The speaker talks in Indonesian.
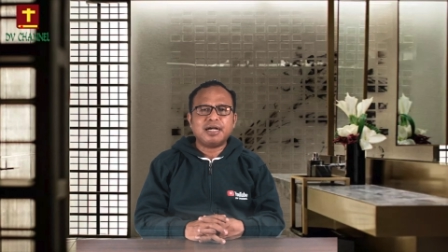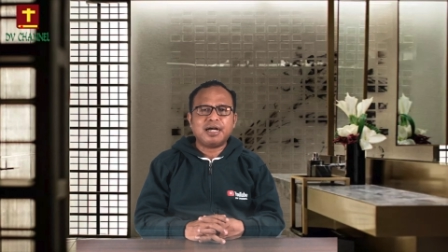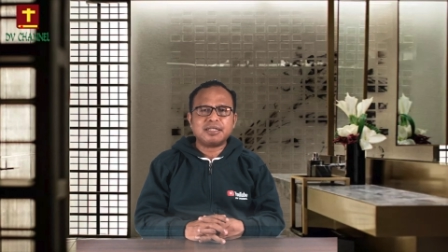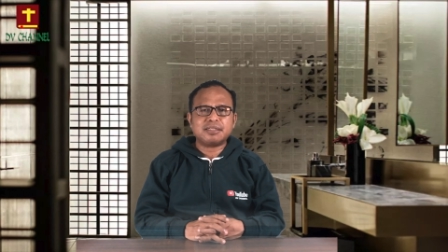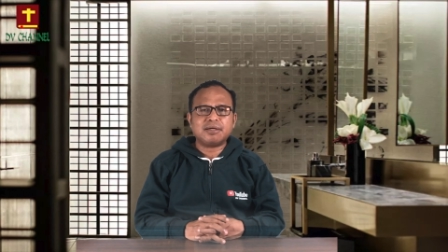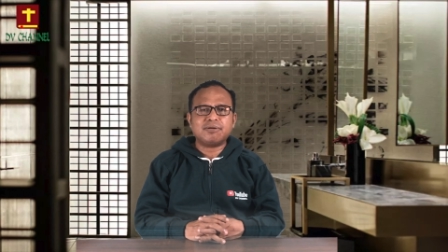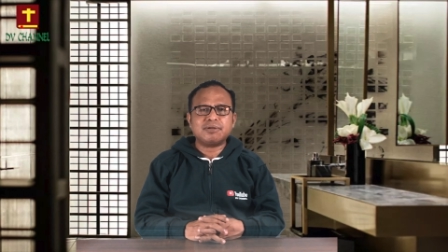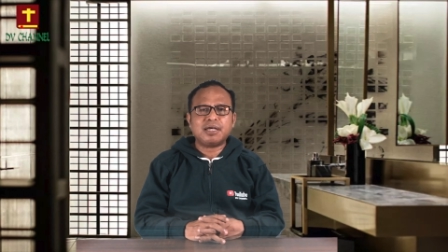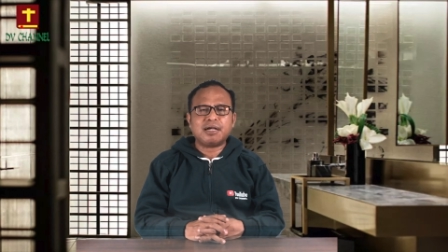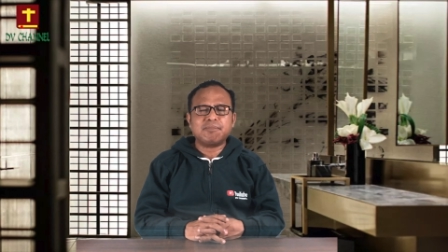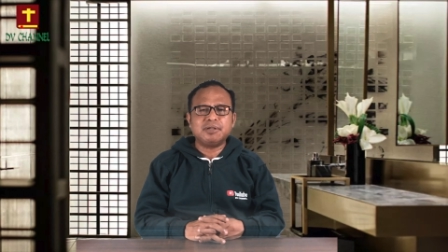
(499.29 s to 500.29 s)
atau
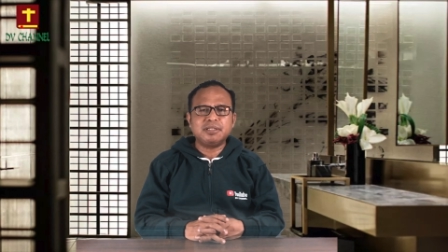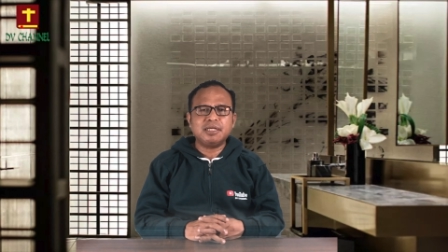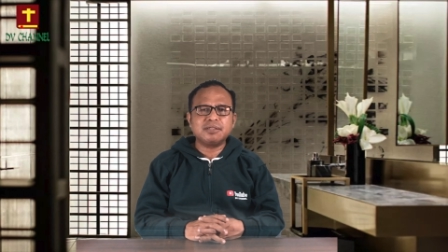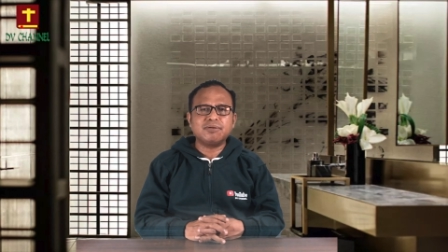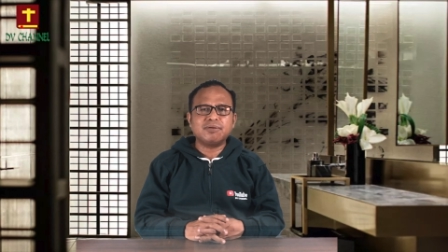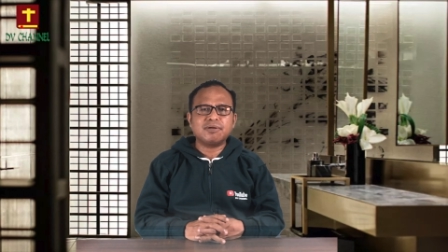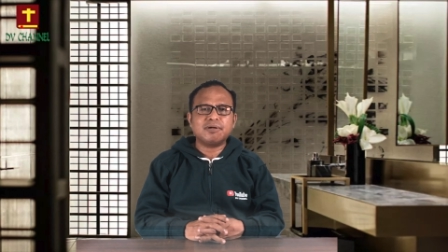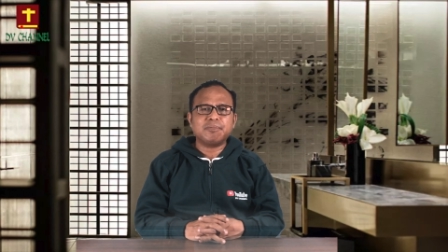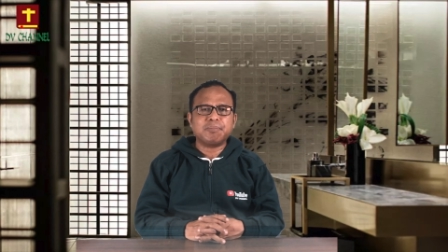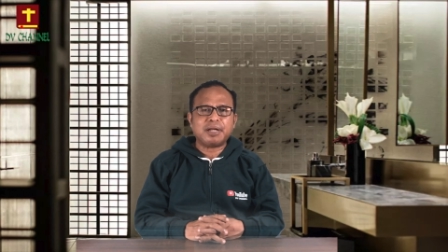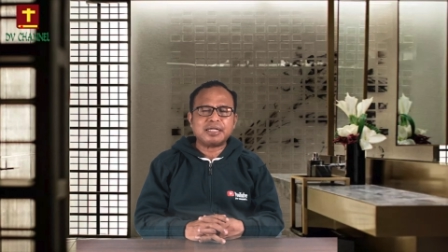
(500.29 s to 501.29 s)
yang
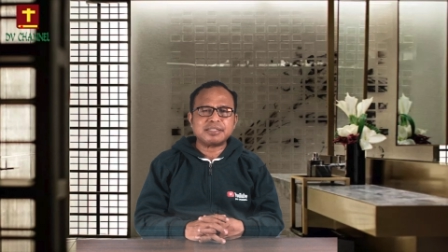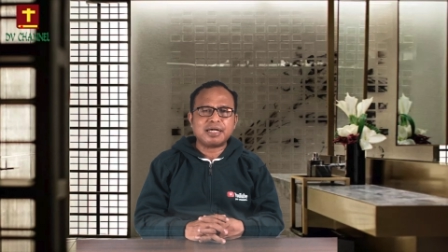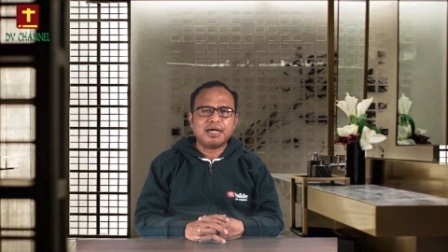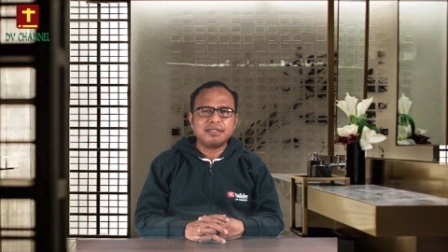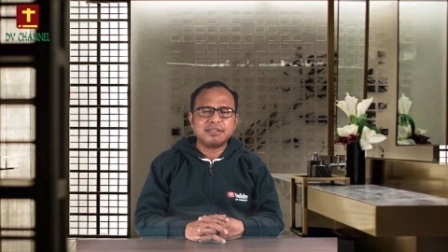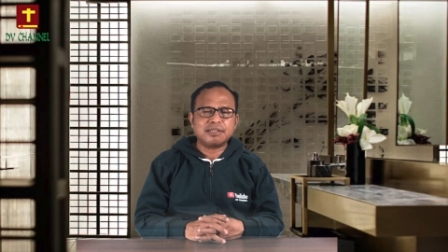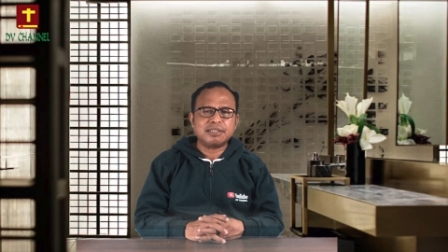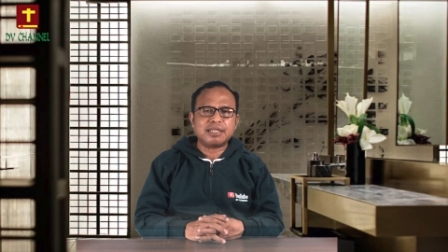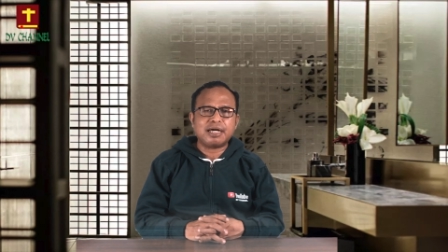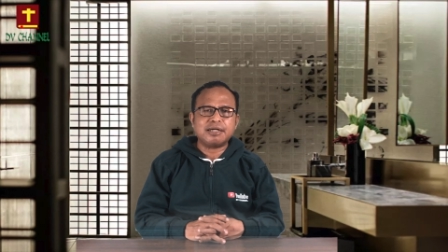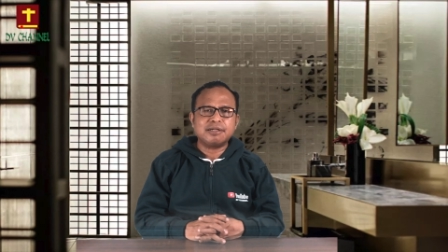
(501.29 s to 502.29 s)
menyinggung perasaan
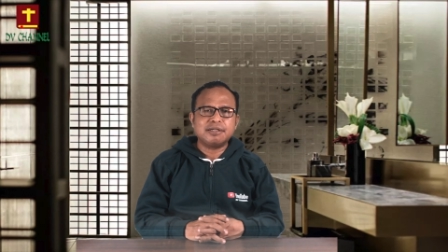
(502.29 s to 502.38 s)
kita.